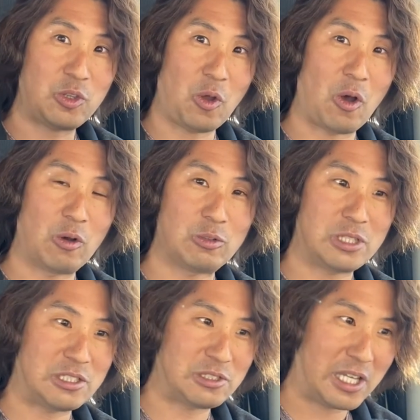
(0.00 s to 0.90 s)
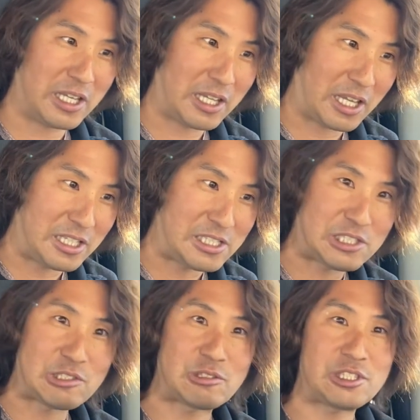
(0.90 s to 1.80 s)
と右折だけで一
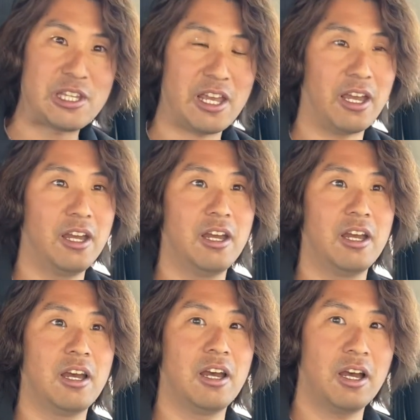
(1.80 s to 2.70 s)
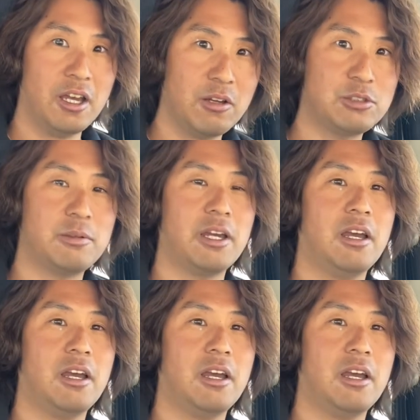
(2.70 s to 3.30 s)
周して、はい、おしまい。